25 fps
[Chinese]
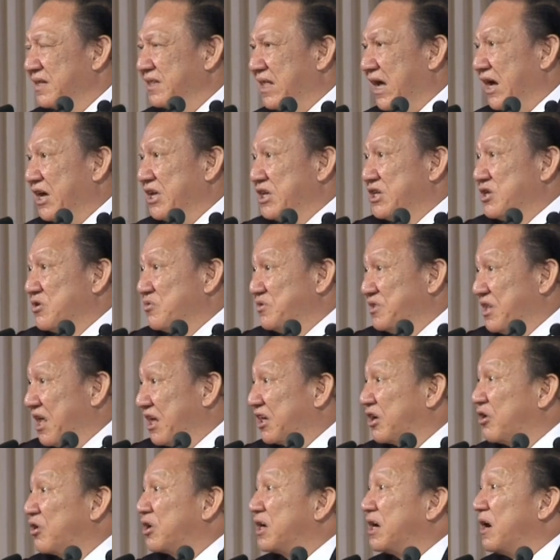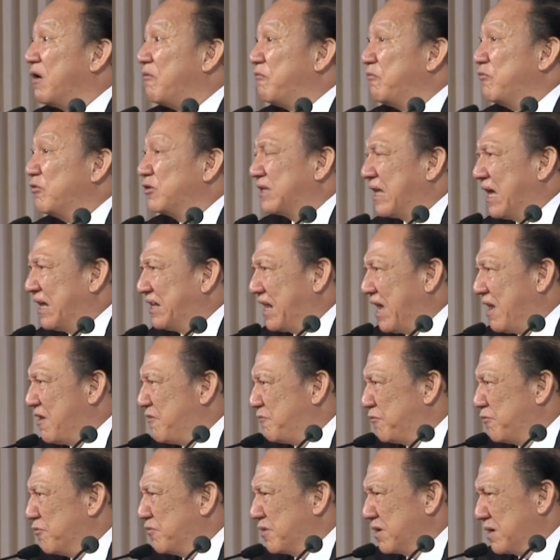他又能够克服他那一
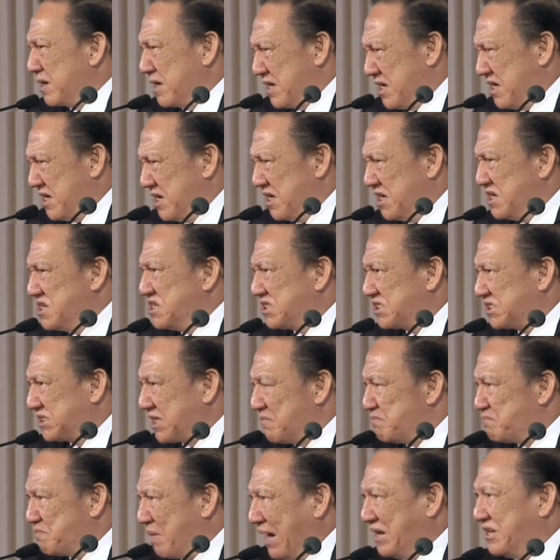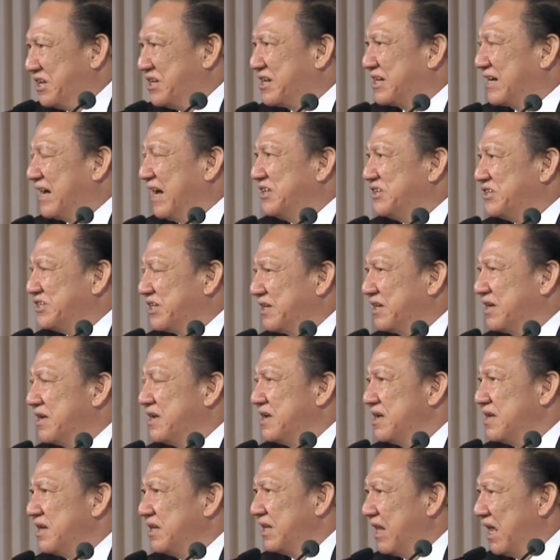副可以审判你的感情，
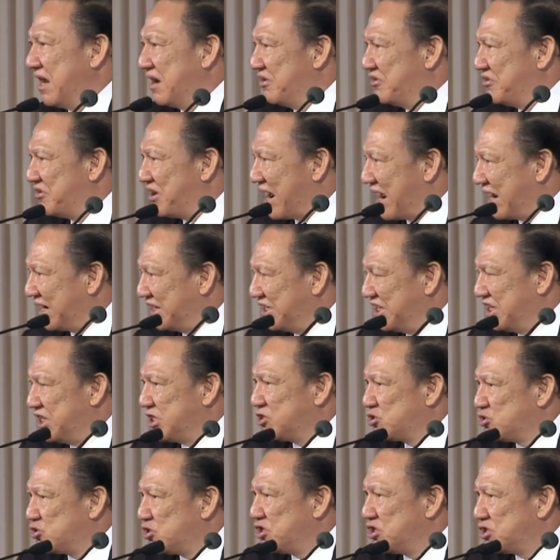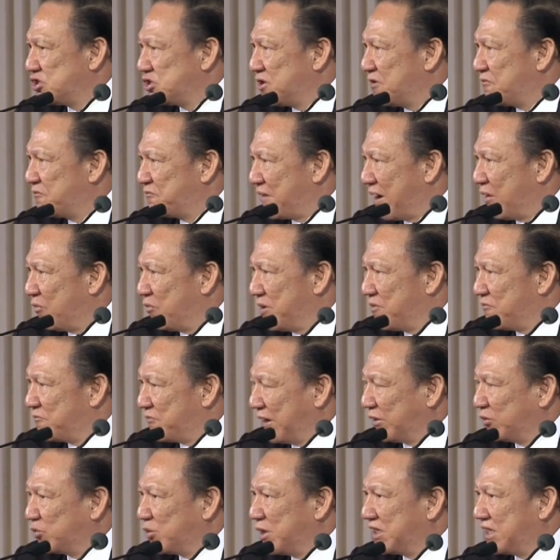来让你继续发问
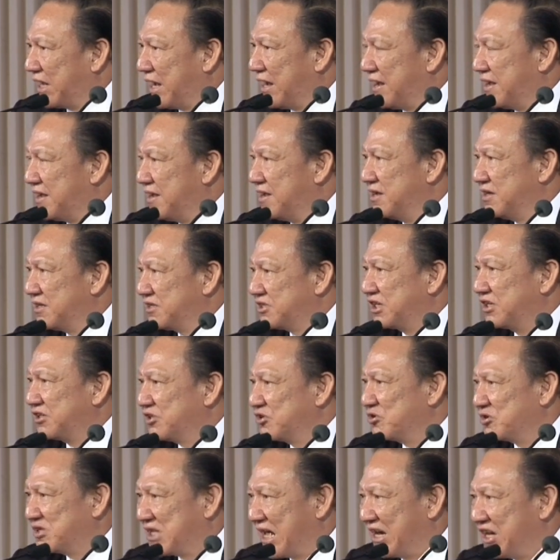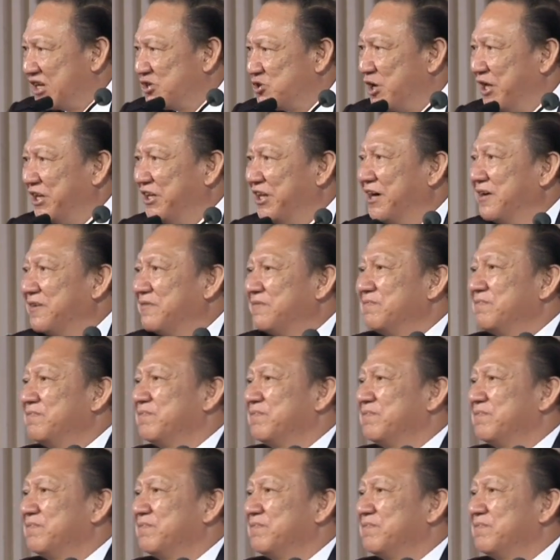反对他，这个就是他的全能。